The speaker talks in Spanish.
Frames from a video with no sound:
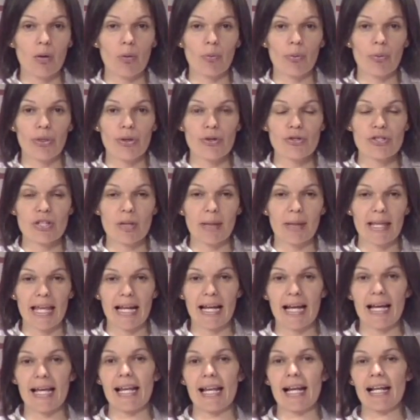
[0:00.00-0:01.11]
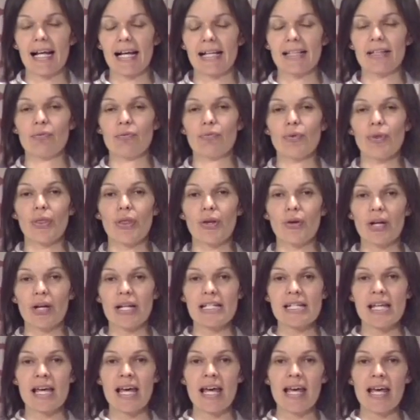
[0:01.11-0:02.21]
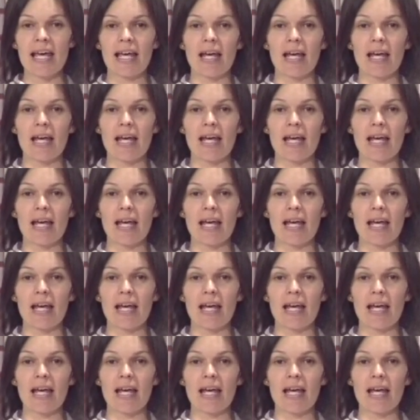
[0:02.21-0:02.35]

lo anunció esta mañana el alcalde en funciones